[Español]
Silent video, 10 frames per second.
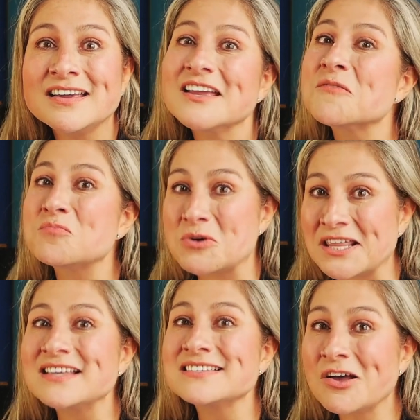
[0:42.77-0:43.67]
y
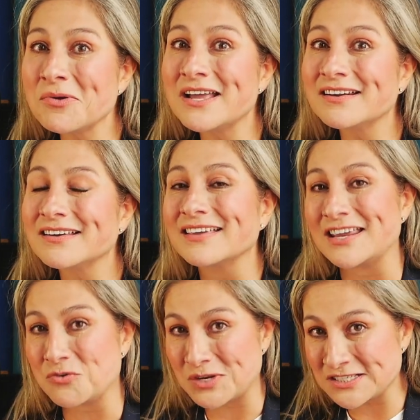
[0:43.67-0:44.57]
puedan saber que
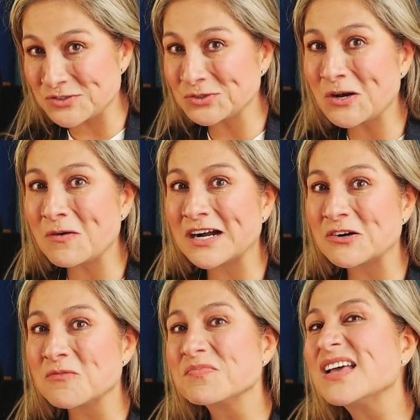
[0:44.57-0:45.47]
nuestro
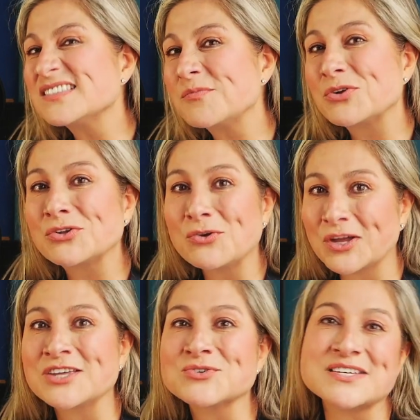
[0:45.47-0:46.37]
trabajo es de pronto lo
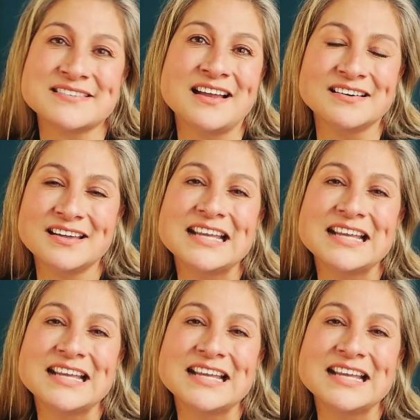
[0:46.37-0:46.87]
que ellos están